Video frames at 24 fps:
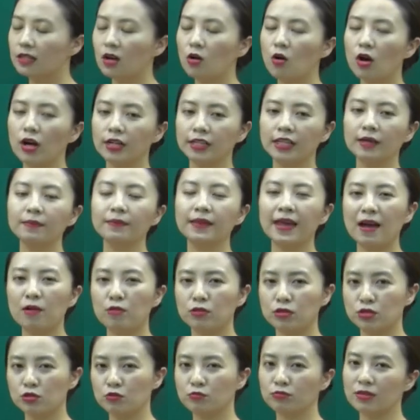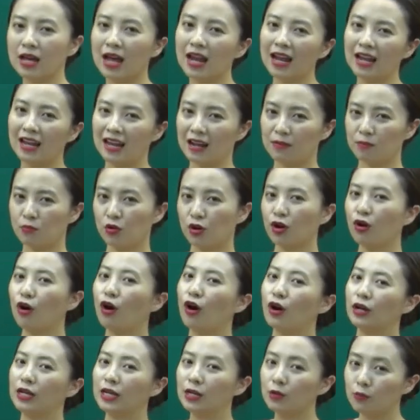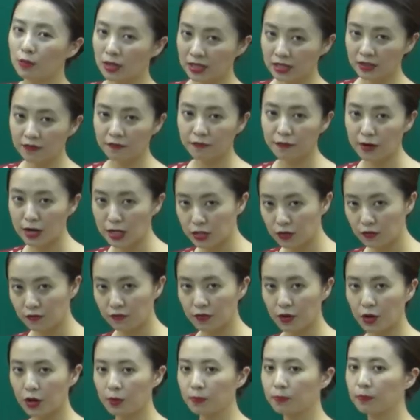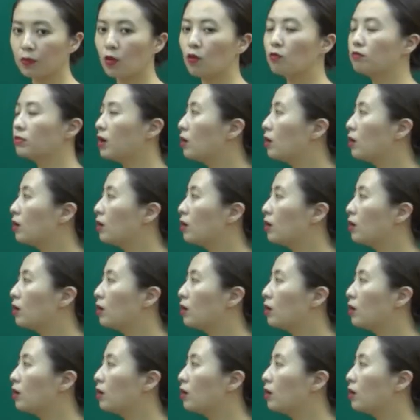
Câu hỏi tiếp theo của chúng ta lại là một câu hỏi liên quan tới phrasal verb, cụm